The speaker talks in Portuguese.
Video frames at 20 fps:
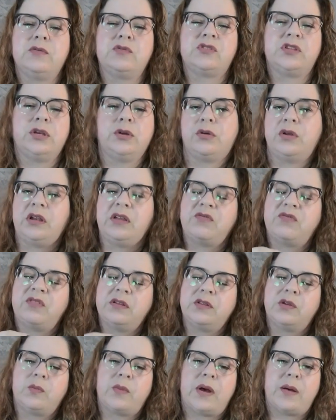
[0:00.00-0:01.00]
O Senhor
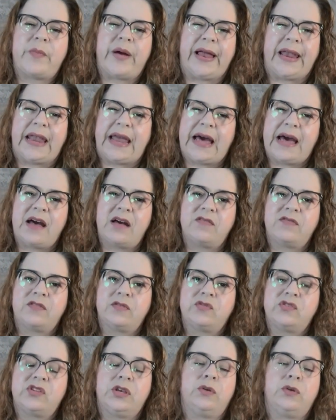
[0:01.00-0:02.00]
levanta uma
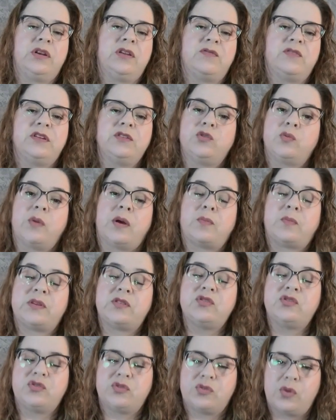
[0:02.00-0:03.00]
palavra, o Senhor levanta uma
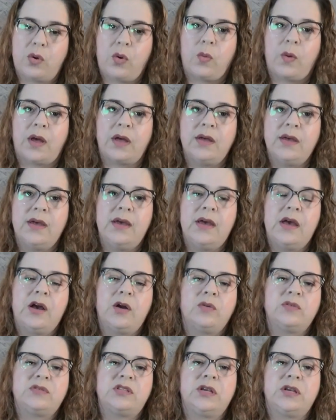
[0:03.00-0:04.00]
pessoa,
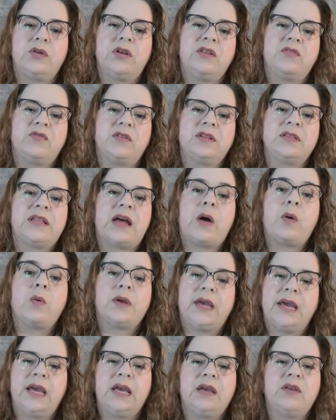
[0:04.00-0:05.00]
o Senhor levanta
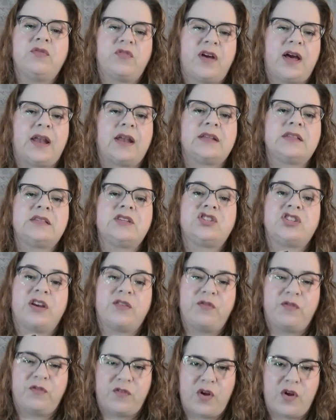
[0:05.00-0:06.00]
alguém e fala,
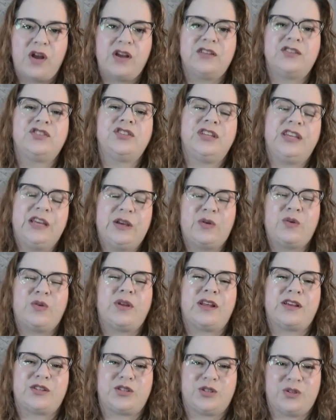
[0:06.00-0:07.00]
seja forte e
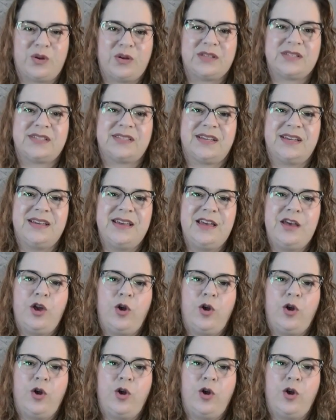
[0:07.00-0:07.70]
corajosa.